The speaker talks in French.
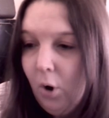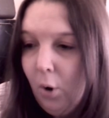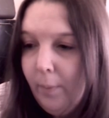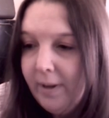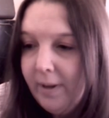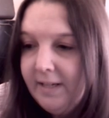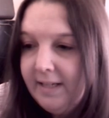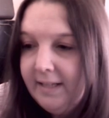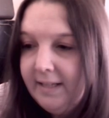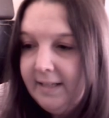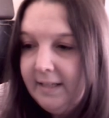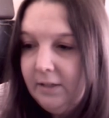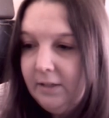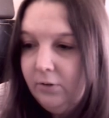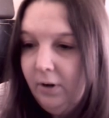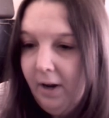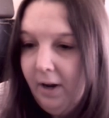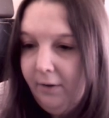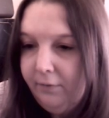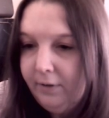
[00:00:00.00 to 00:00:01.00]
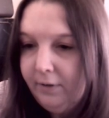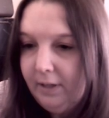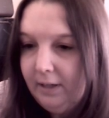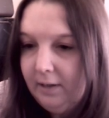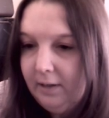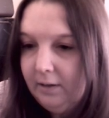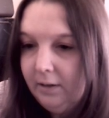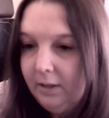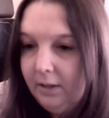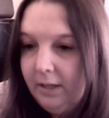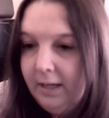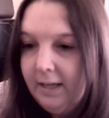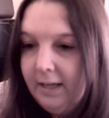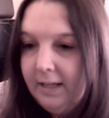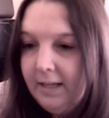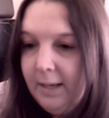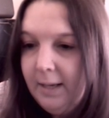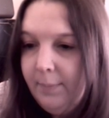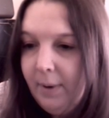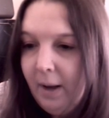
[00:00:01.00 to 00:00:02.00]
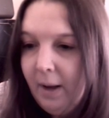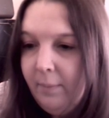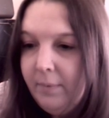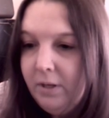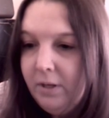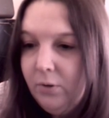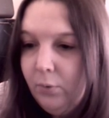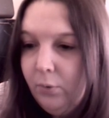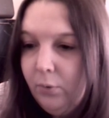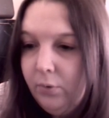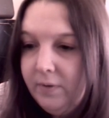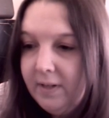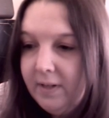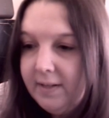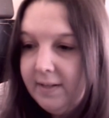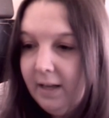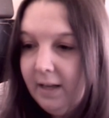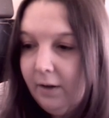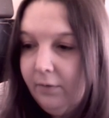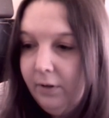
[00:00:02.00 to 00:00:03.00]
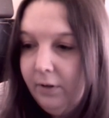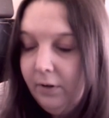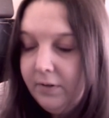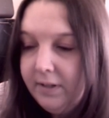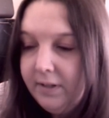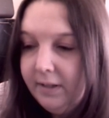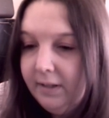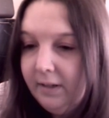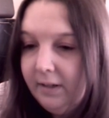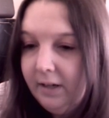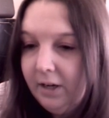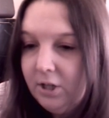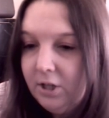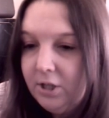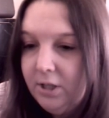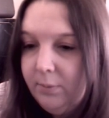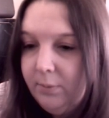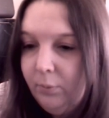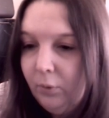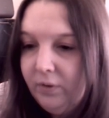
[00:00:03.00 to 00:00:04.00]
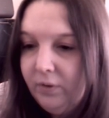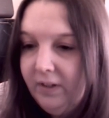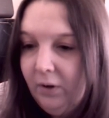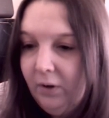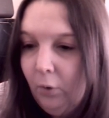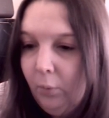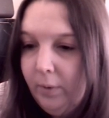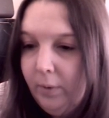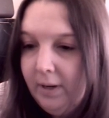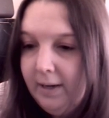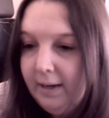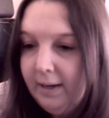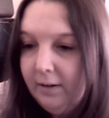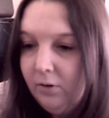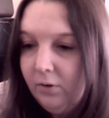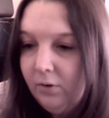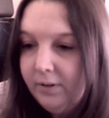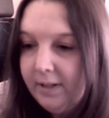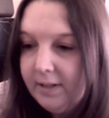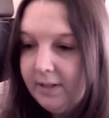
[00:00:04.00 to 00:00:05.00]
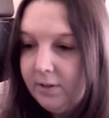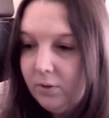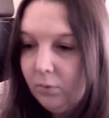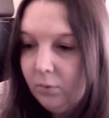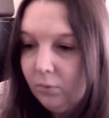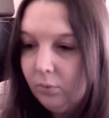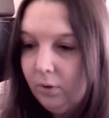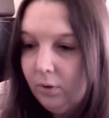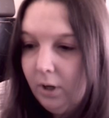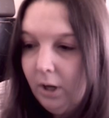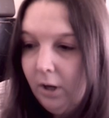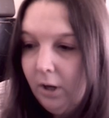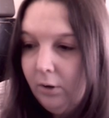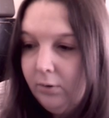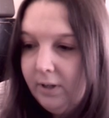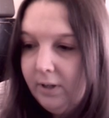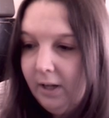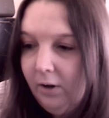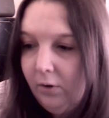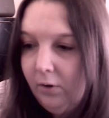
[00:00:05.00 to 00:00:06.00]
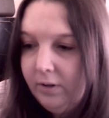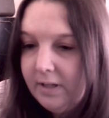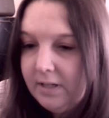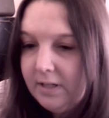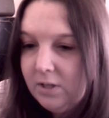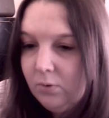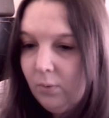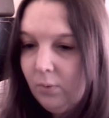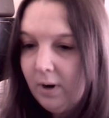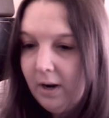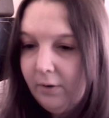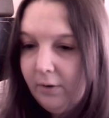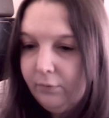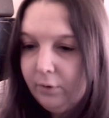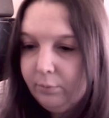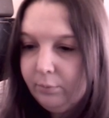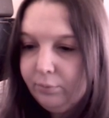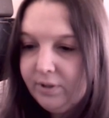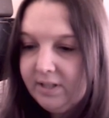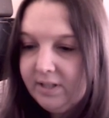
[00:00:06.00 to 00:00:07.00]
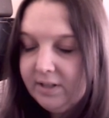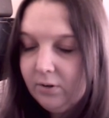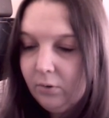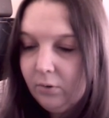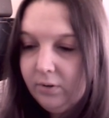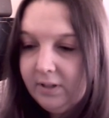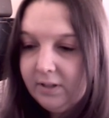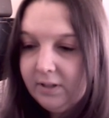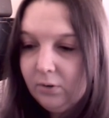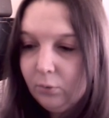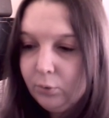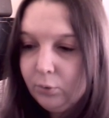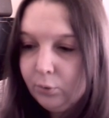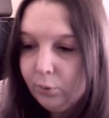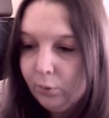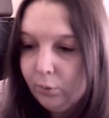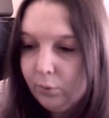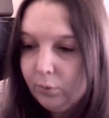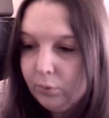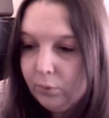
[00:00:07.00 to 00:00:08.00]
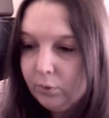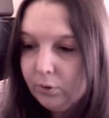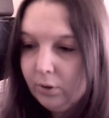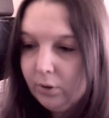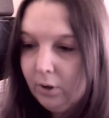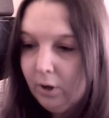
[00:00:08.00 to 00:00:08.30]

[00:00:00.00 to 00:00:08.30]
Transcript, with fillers: magnétique de la ville. Qui parmi eux s'est servi de cette énergie pour dérober l'incantation Une incantation à la fois puissante et dangereuse.